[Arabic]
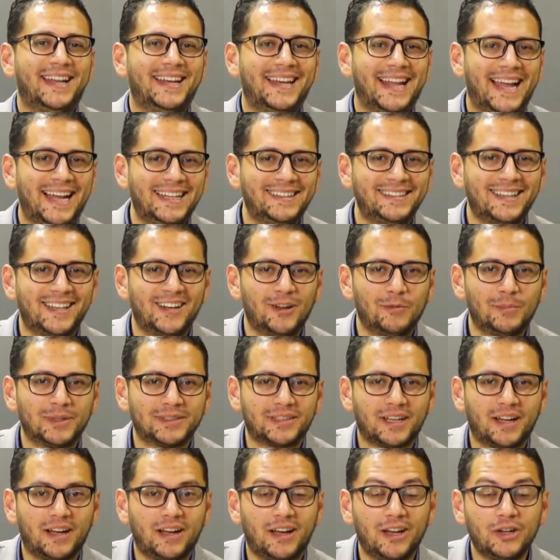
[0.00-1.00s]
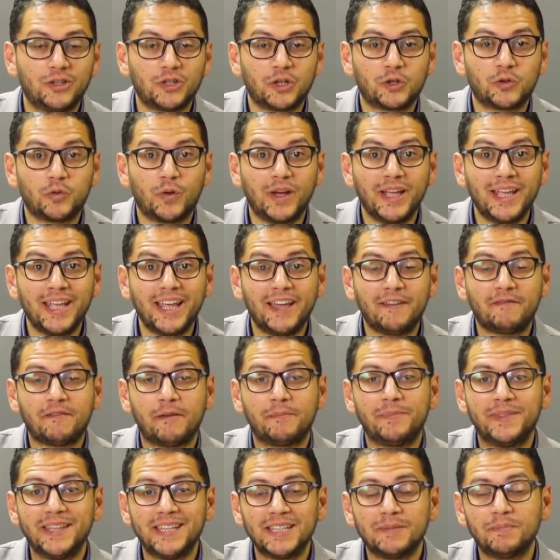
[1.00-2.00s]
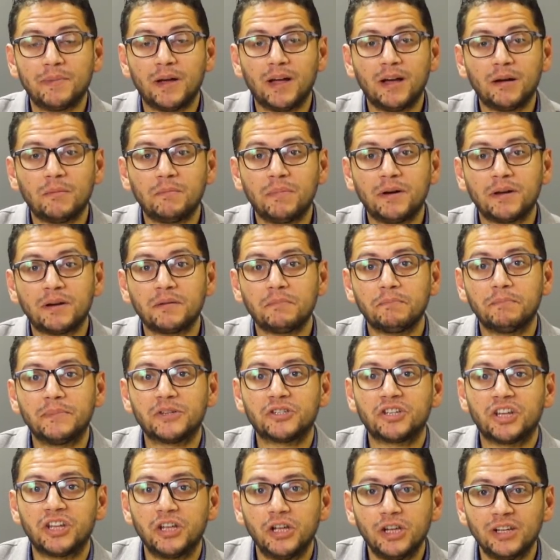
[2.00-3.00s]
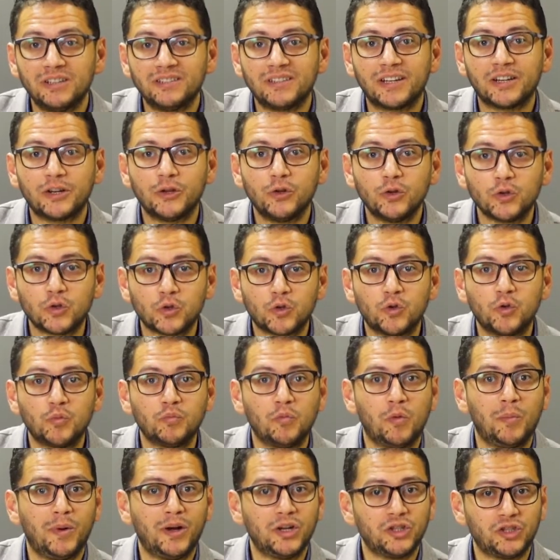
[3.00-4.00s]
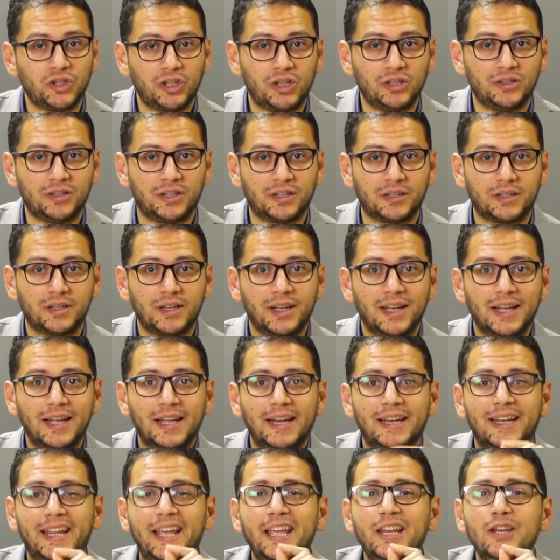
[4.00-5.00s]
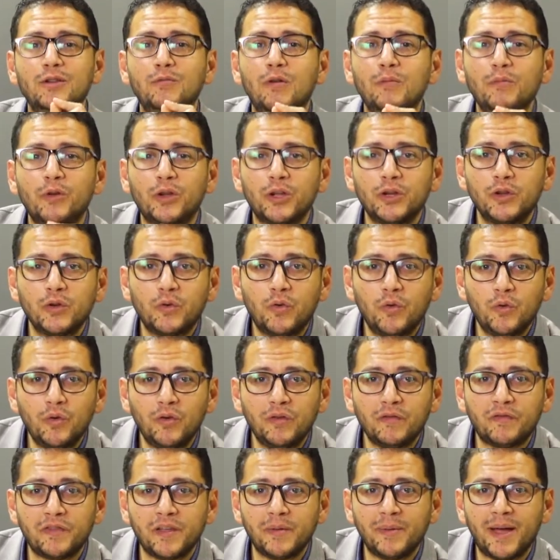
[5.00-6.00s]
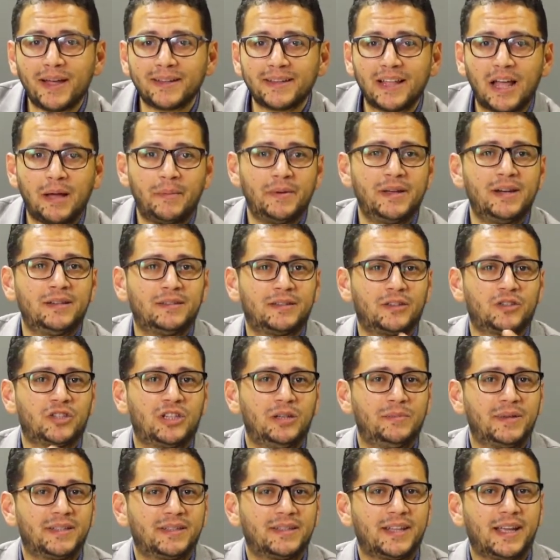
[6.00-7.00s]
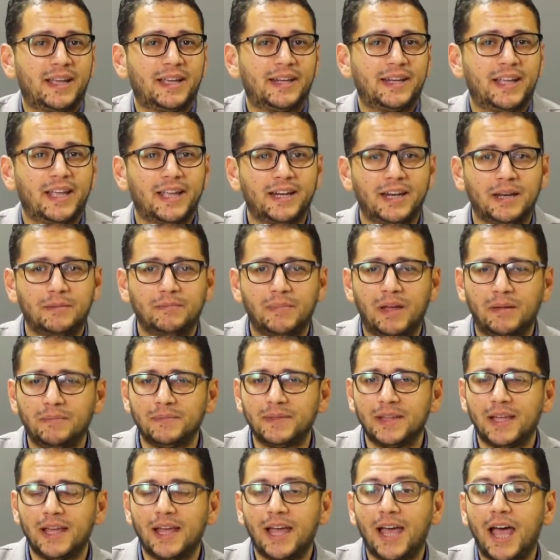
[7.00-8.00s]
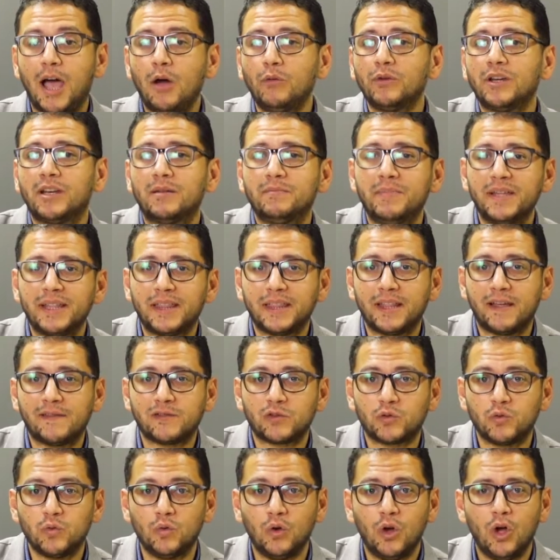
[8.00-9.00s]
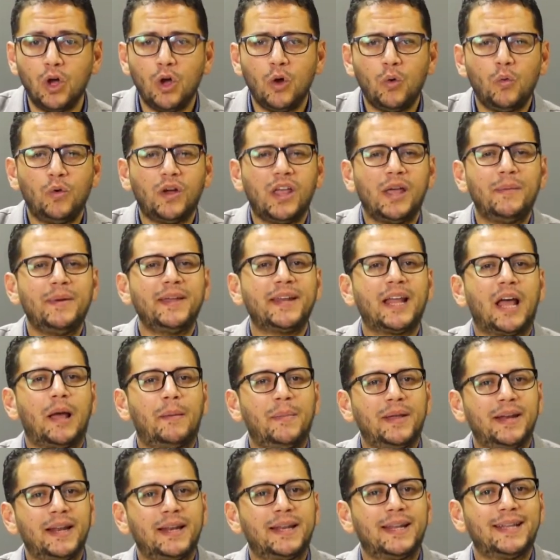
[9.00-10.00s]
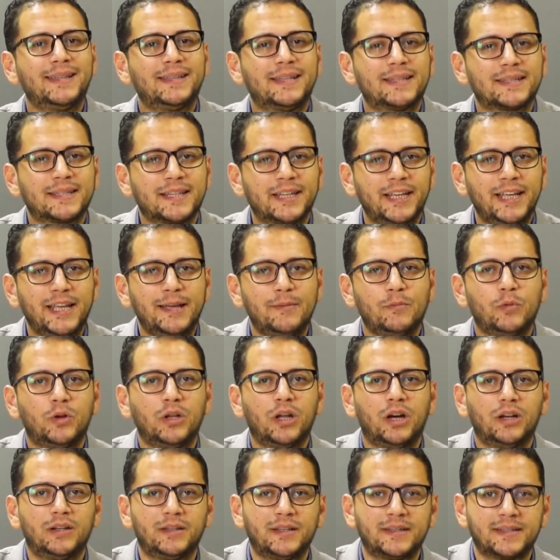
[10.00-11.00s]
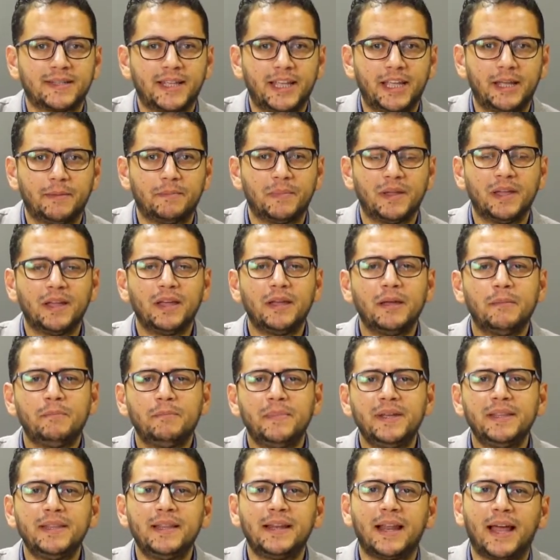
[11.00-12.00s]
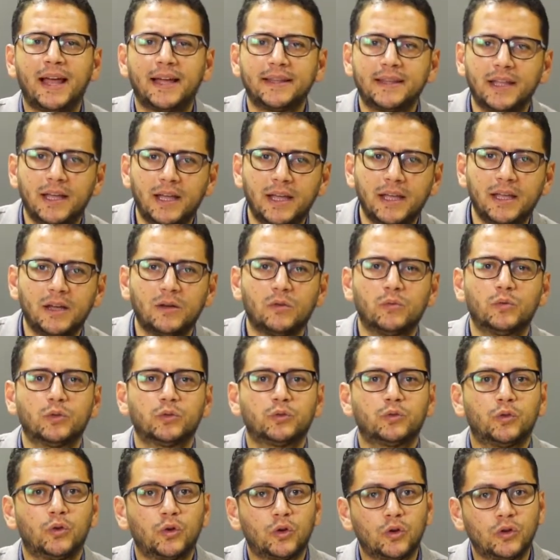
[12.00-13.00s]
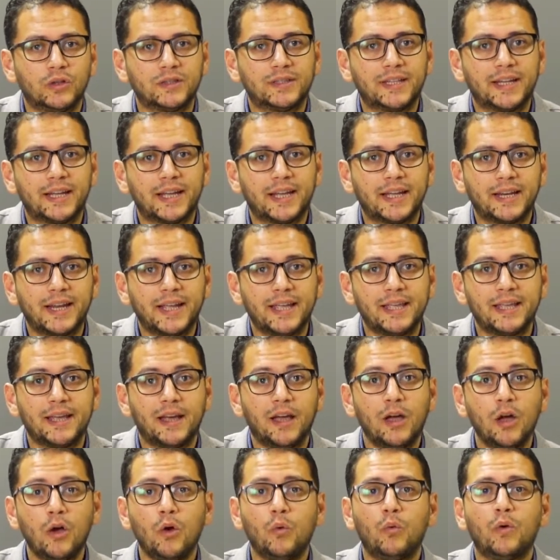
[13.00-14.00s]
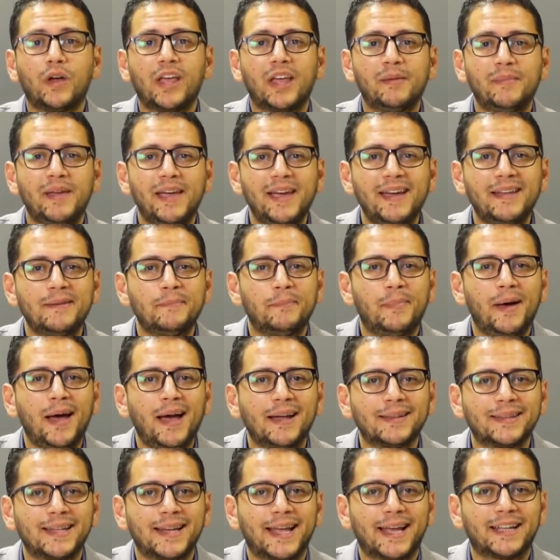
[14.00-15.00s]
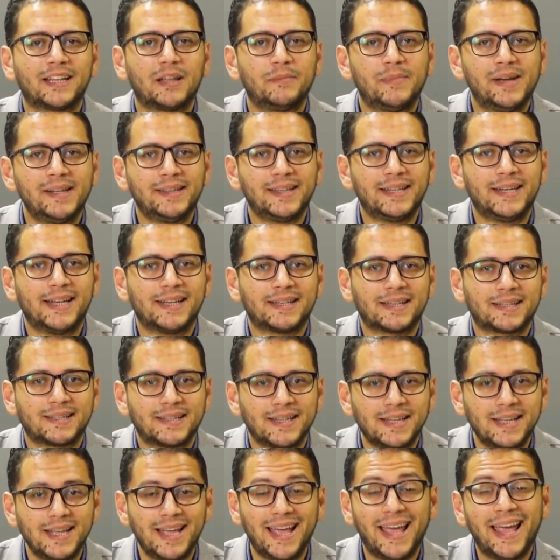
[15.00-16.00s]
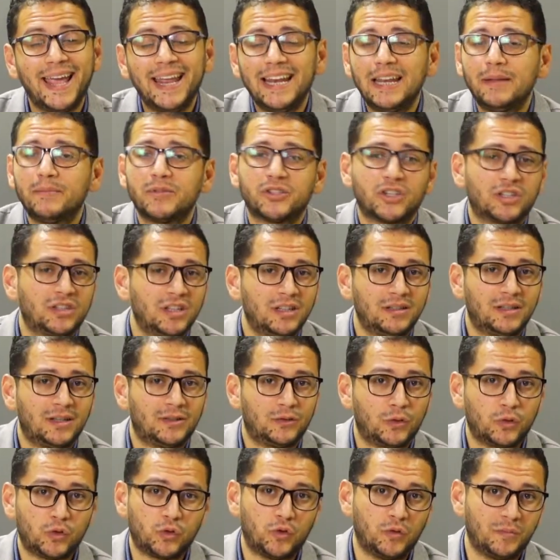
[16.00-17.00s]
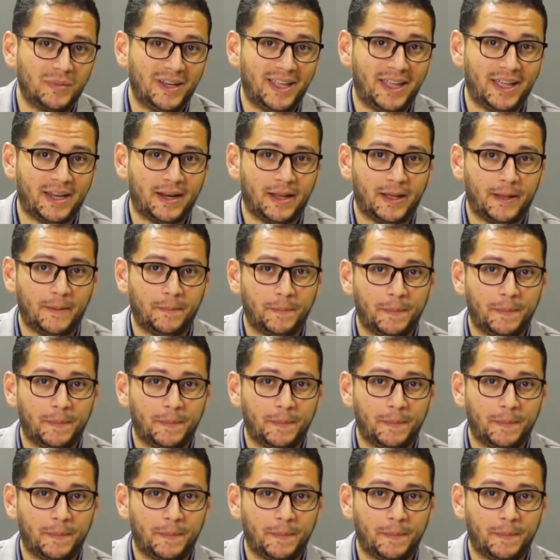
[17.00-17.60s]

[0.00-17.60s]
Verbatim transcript: اللي حتى لو ما تأخرش شوية فبنسبة أكبر مش هيقدر يسكن مباشرة لأنه ممكن يكون في بعض أعمال التشطيبات الداخلية للمبنى أو للبيت نفسه وكمان أعمال اللاندسكيب سكيب من الحدائق والطرق الداخلية وكمان بعض الخدمات الأساسية اللي مش هتقدر تسكن من غيرها